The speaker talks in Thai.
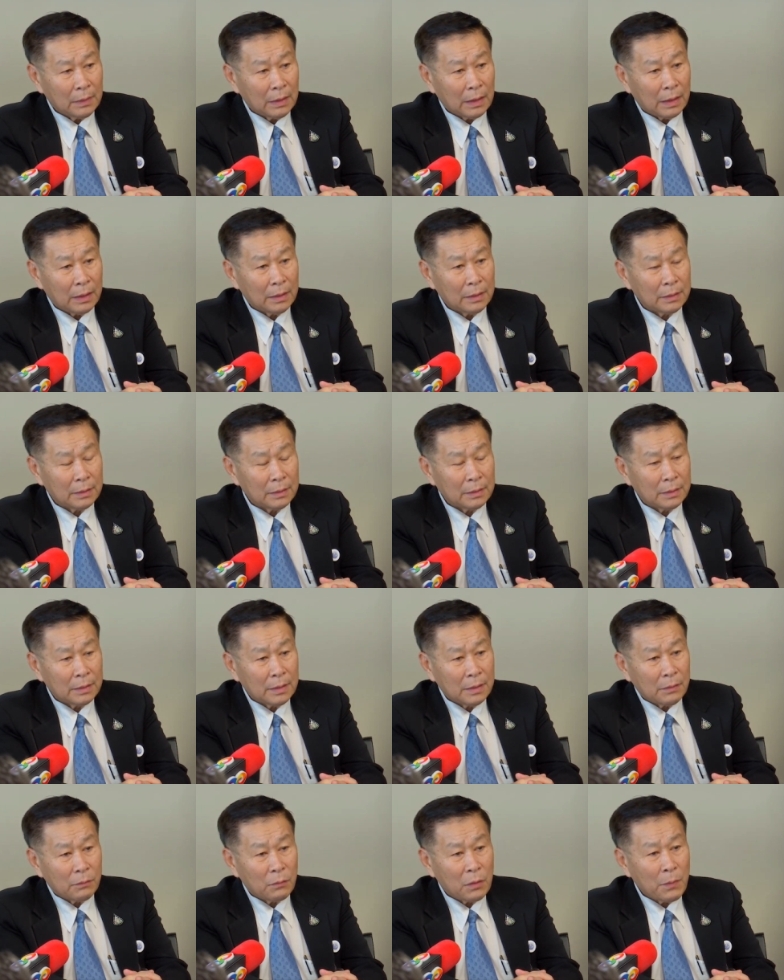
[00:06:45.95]
นะ
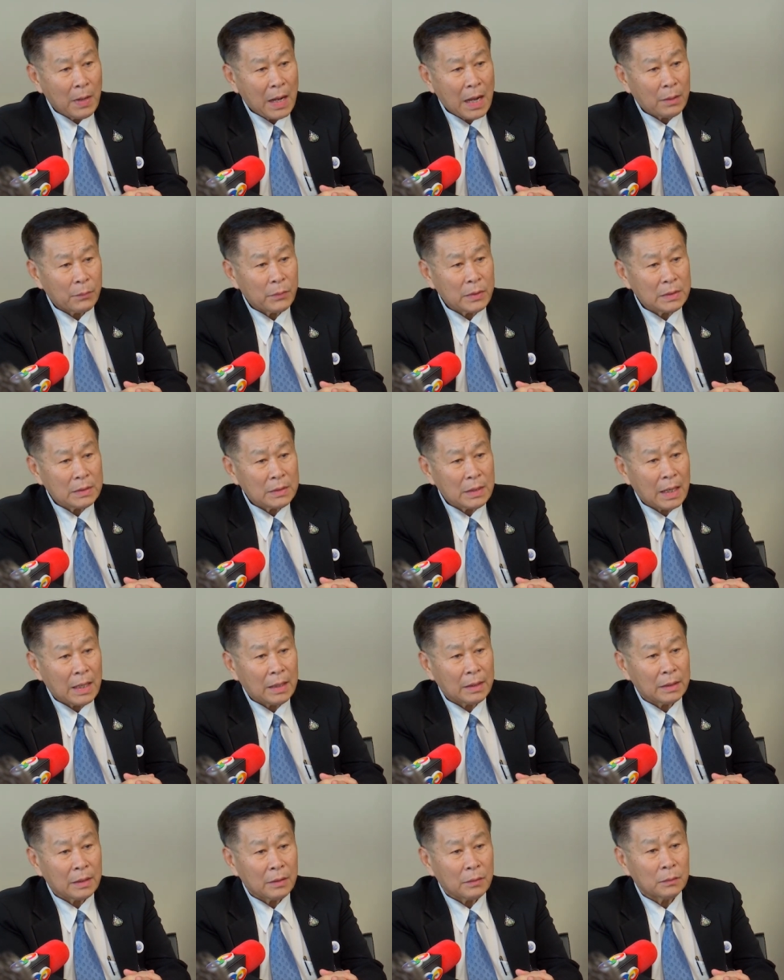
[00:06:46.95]
วิพากษ์วิจาร
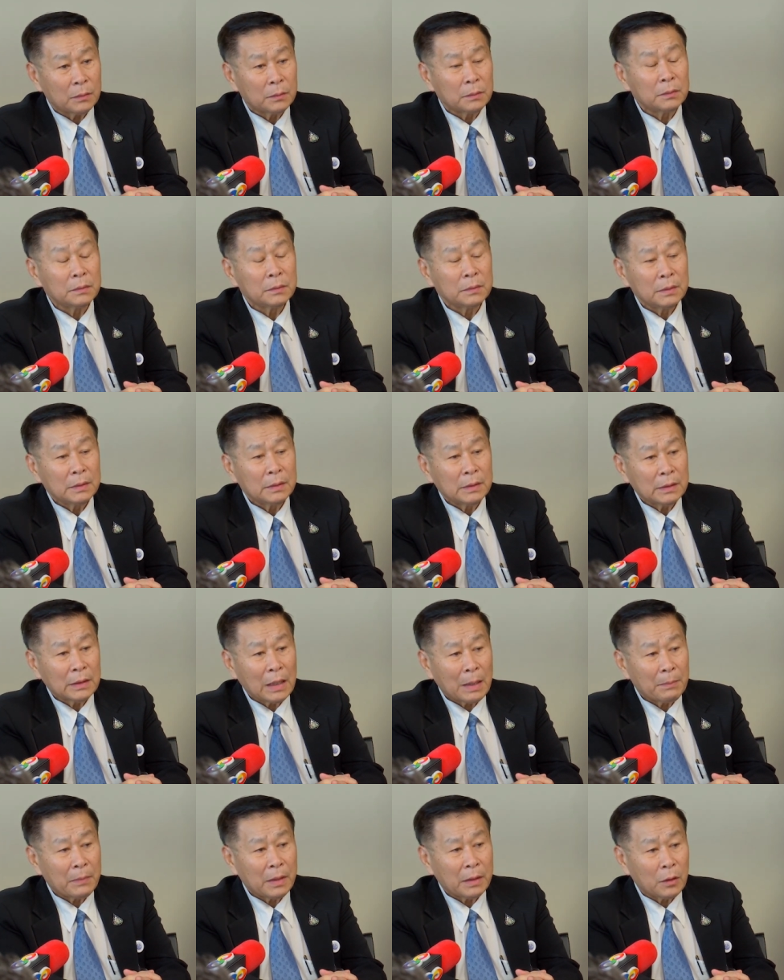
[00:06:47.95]
ณ์เขา
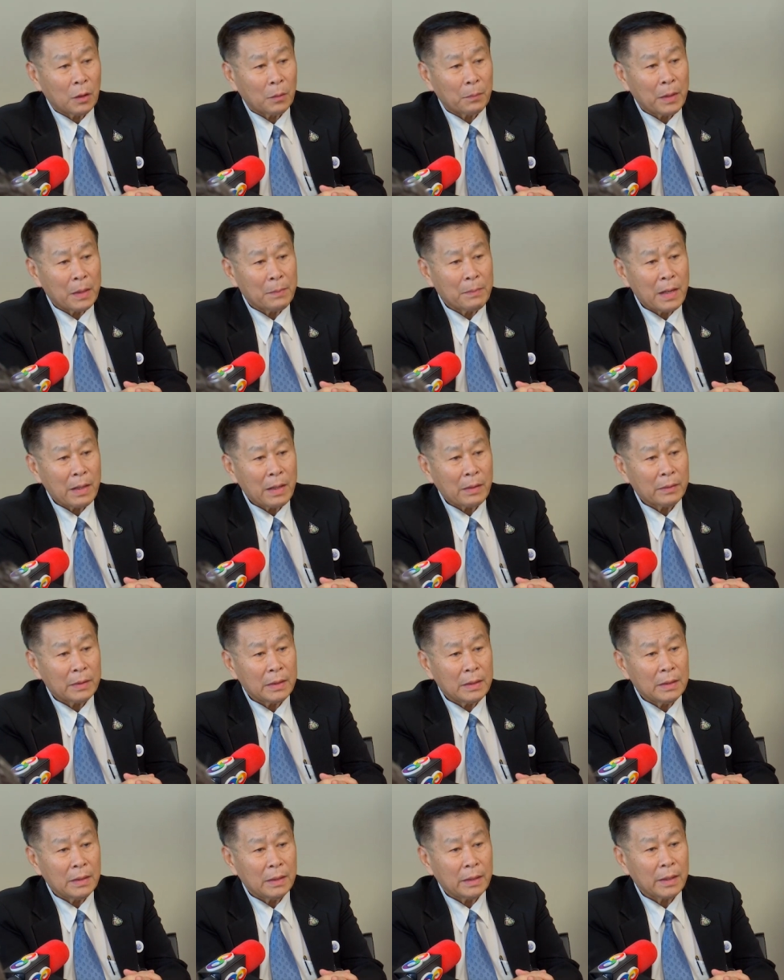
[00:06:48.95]
ทำอะไรต่อไปมากกว่า
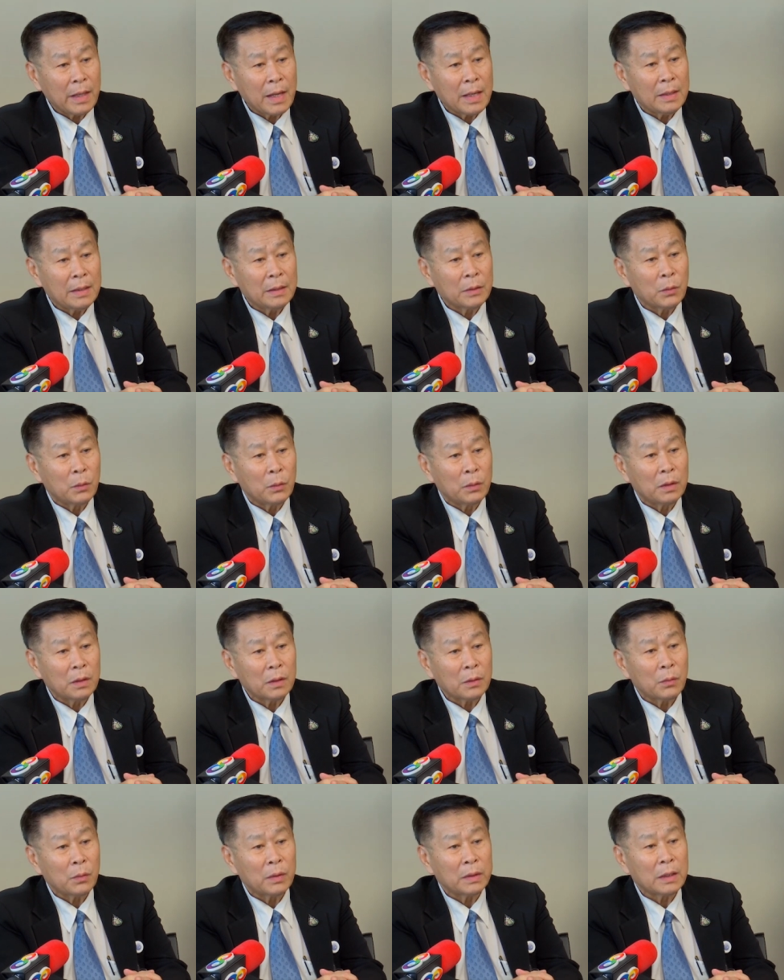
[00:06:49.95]
นี้เลย แค่นี้คุณก็
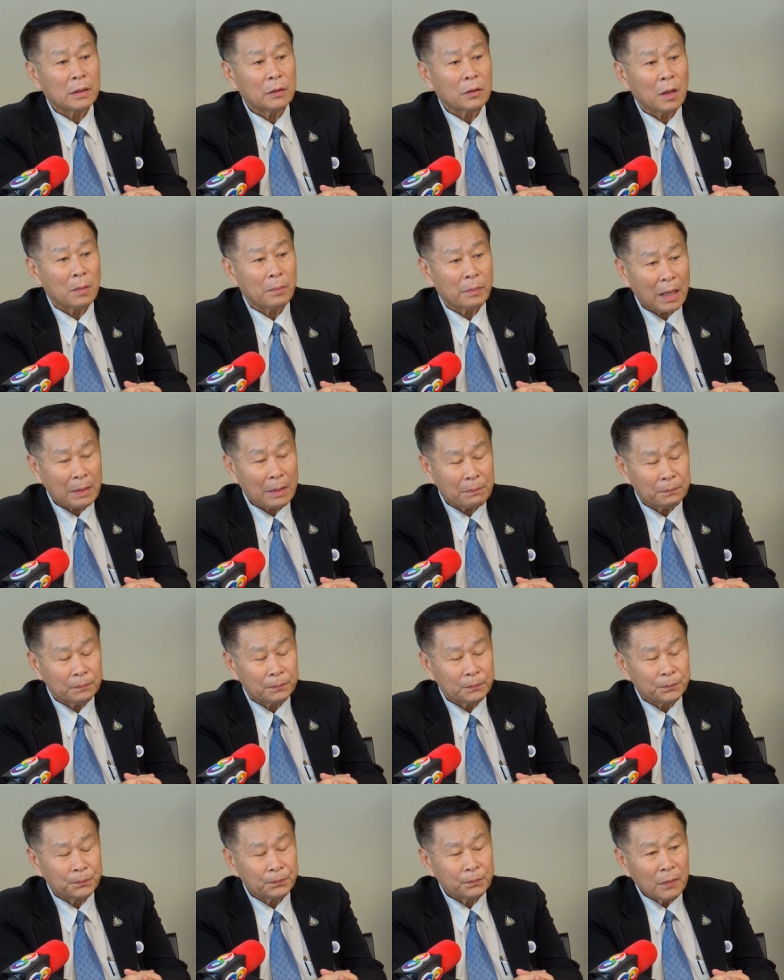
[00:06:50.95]
ควรจะยอมรับ
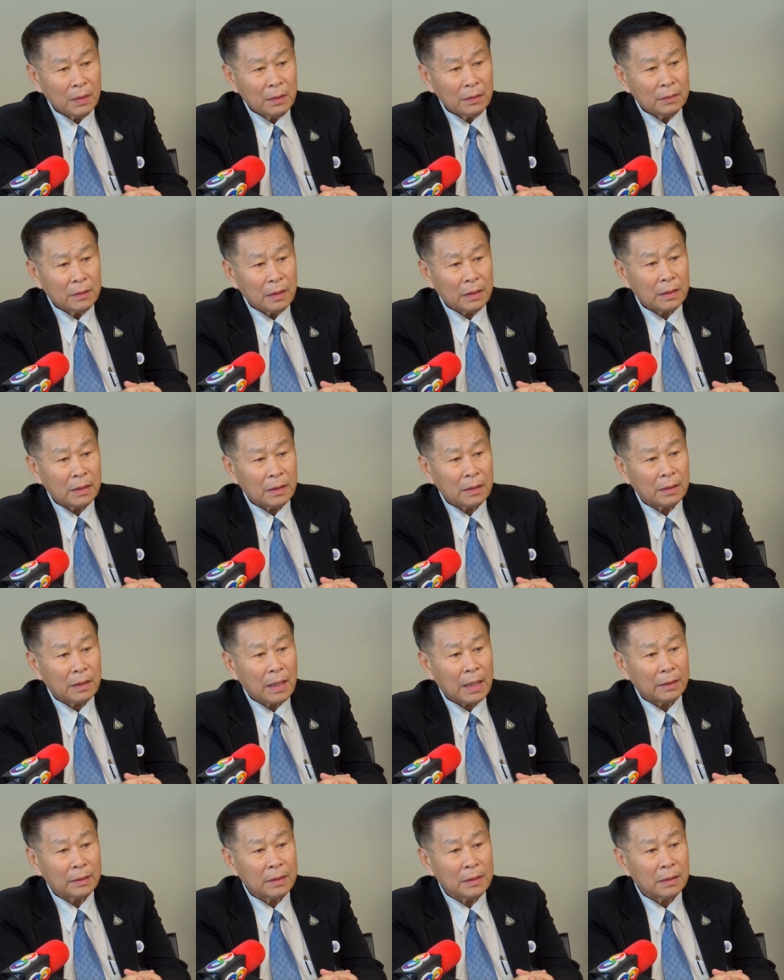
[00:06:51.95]
สิ่ง
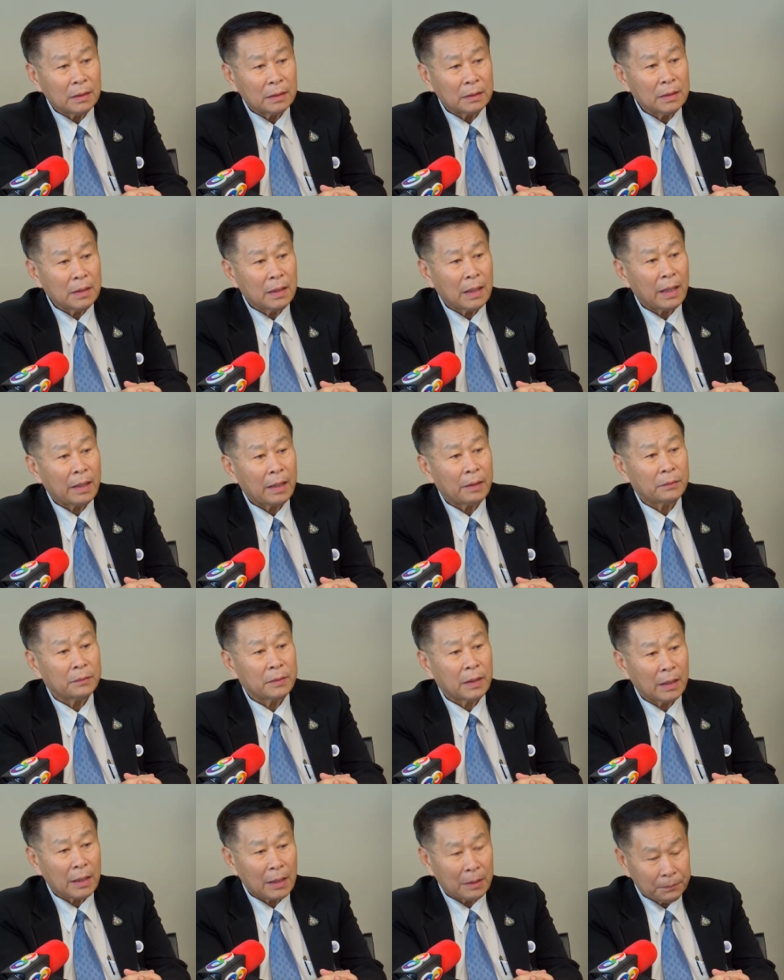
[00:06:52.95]
ต่างๆที่เกิดขึ้นแล้ว
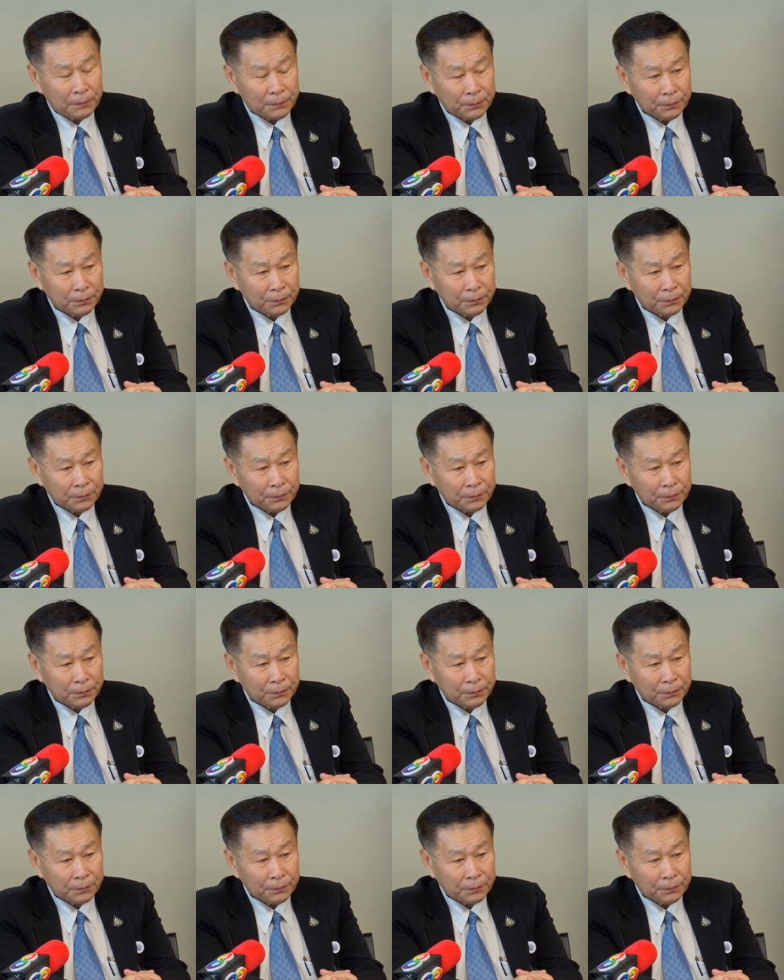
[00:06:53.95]
นะครับ